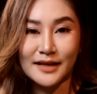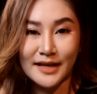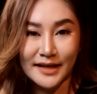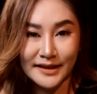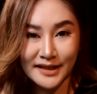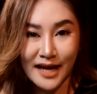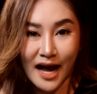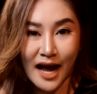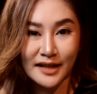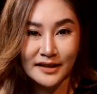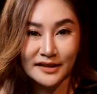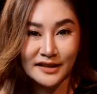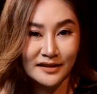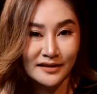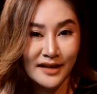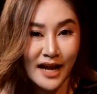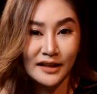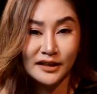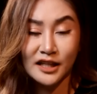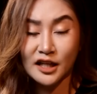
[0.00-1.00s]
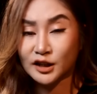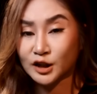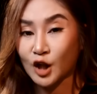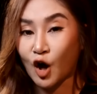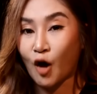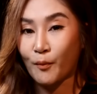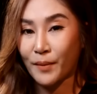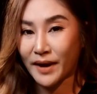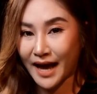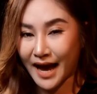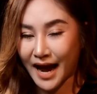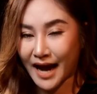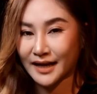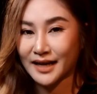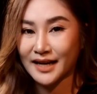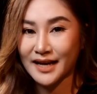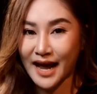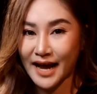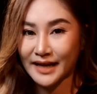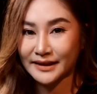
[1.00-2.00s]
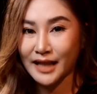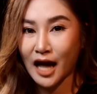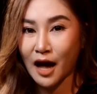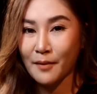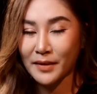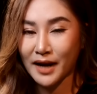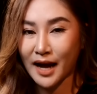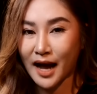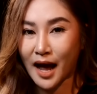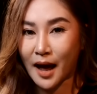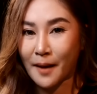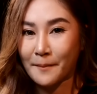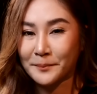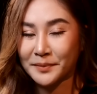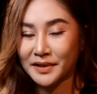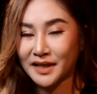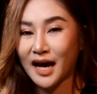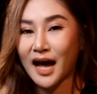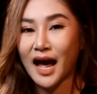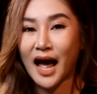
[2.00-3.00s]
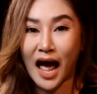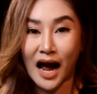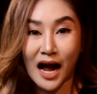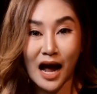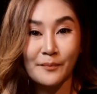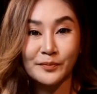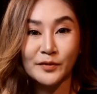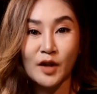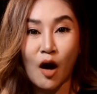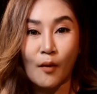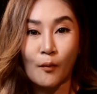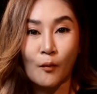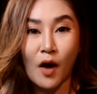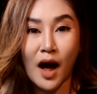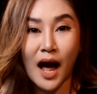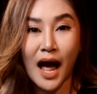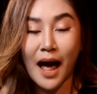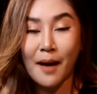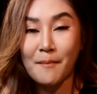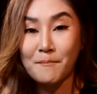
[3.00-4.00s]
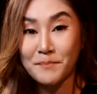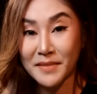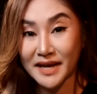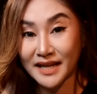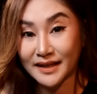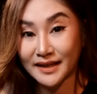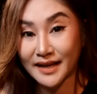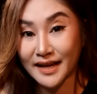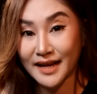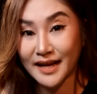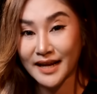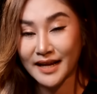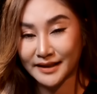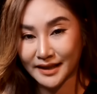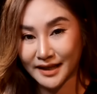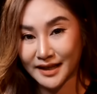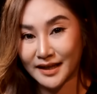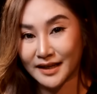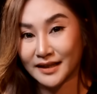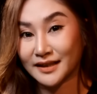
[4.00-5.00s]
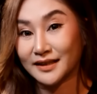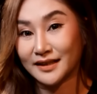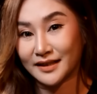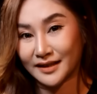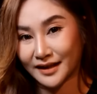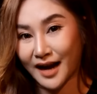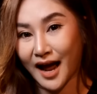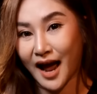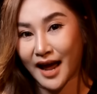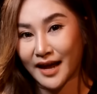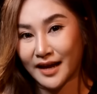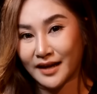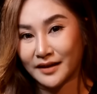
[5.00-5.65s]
อีจันจึงได้ติดต่อไปหาทนายตั้มค่ะ เพื่อหาคำตอบว่ามินนี่เธอคือใคร